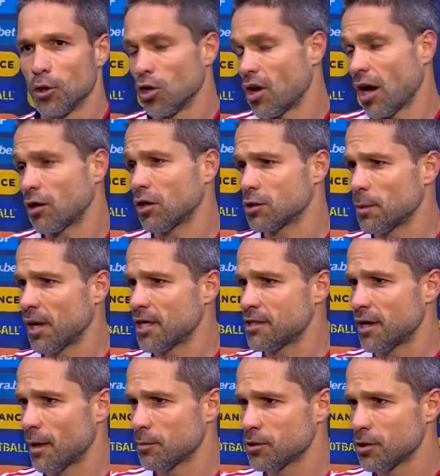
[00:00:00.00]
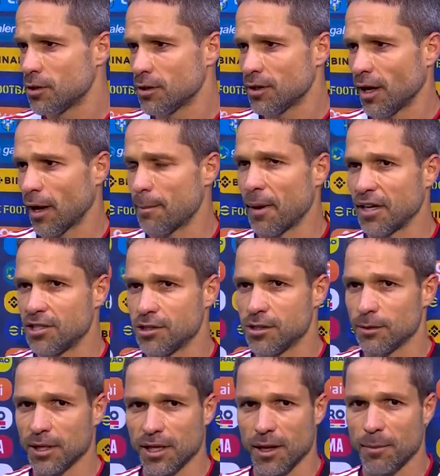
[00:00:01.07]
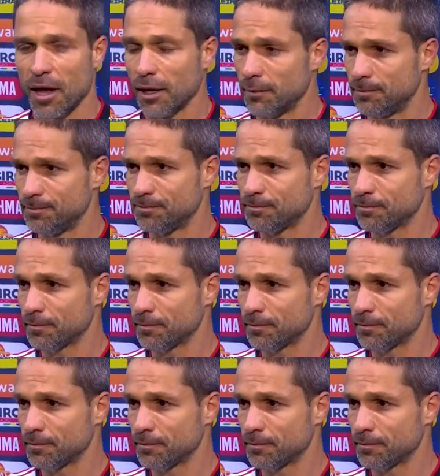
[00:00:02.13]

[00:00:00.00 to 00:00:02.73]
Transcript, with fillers: para o lugar que nós merecemos, que é na parte de cima da tabela.